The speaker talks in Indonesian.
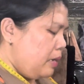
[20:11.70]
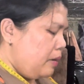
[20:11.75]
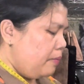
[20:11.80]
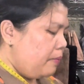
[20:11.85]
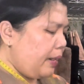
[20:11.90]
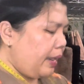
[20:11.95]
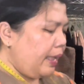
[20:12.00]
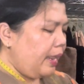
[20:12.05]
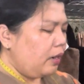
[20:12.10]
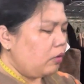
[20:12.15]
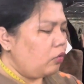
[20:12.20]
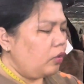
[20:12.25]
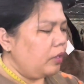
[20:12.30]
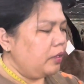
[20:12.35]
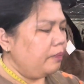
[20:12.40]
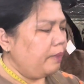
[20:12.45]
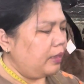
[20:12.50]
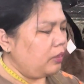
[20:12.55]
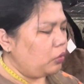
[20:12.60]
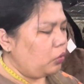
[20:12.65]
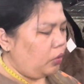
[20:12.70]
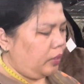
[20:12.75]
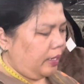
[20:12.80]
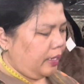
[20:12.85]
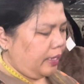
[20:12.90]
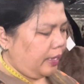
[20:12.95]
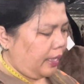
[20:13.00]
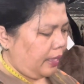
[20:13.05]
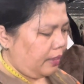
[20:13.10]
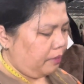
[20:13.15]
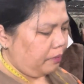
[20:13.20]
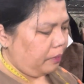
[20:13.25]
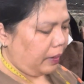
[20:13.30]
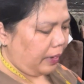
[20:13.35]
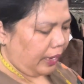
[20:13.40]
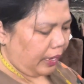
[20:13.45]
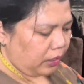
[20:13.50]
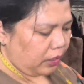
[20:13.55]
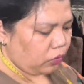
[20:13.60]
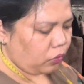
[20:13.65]
Real Fluid Mantul ya kak
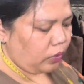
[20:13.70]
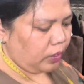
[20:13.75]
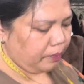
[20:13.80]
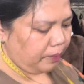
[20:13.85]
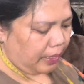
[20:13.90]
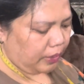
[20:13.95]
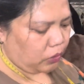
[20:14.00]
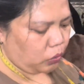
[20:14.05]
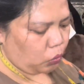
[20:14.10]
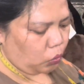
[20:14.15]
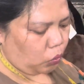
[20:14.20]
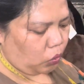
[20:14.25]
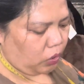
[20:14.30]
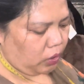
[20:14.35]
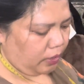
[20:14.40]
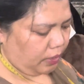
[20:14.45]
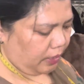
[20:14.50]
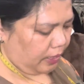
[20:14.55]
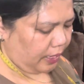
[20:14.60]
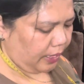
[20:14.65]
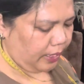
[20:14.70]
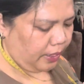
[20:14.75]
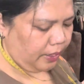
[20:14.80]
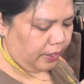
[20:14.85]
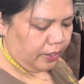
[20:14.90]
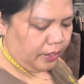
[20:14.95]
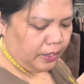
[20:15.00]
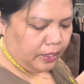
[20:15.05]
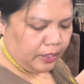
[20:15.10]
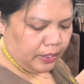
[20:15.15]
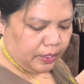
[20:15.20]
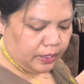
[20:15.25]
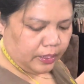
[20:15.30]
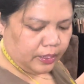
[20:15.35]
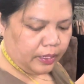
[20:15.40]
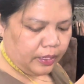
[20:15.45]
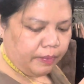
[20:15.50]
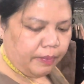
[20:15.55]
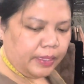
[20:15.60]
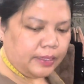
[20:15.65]
Real Fluid Mantul ya
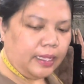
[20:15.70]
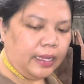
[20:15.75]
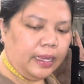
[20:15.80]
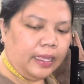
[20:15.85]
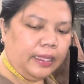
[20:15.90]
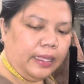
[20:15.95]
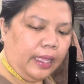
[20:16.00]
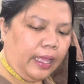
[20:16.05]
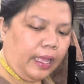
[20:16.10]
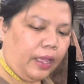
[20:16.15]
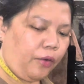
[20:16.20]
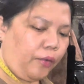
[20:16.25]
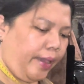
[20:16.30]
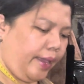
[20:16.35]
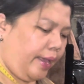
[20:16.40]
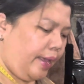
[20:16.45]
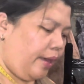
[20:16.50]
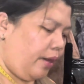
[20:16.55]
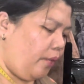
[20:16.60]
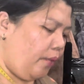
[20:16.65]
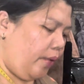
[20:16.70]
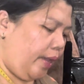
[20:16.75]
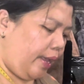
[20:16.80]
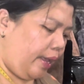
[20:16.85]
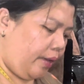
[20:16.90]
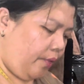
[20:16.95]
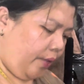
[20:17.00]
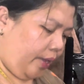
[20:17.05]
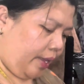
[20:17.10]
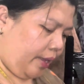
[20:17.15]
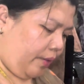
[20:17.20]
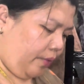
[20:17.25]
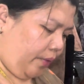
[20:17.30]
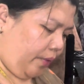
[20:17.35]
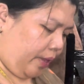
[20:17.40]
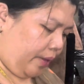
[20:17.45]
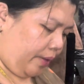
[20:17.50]
ini masalahnya HW HW HW HW